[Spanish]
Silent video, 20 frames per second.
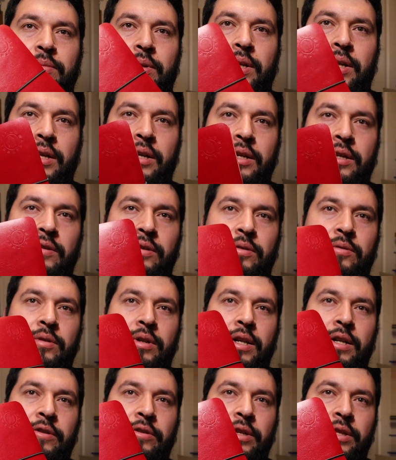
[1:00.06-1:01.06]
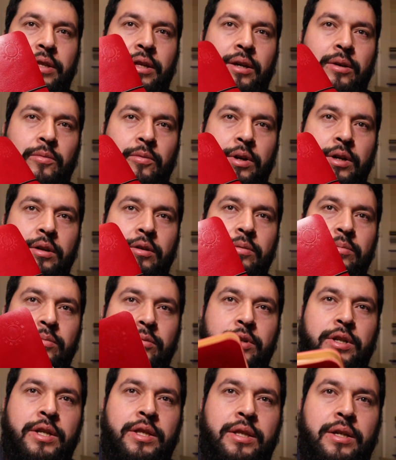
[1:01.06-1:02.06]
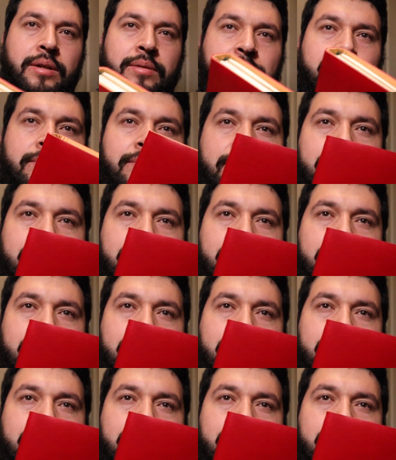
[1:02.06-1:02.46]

para escribir una libreta de cuero bonita.